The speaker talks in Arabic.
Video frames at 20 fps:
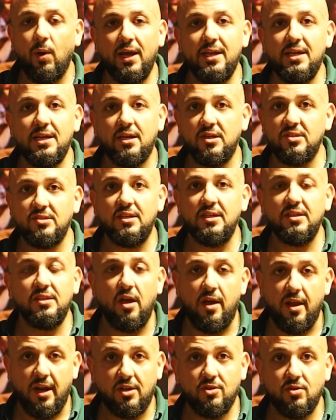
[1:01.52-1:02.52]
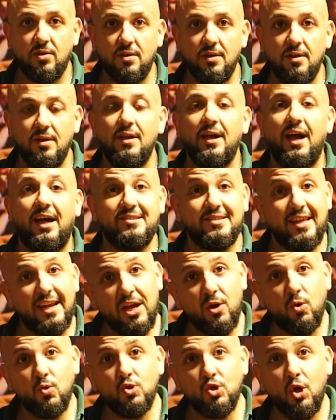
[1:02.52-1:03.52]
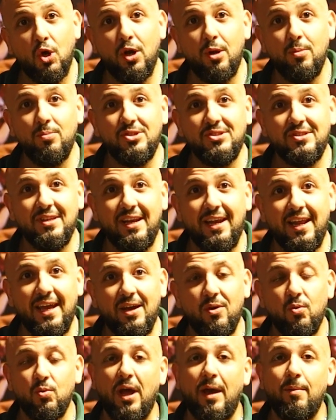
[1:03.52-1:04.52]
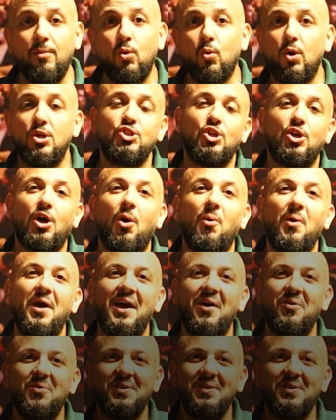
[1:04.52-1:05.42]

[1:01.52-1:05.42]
او اي كاستنج دايركتور هستناكم ان شاء الله باذن الله ونعمل ورشه قويه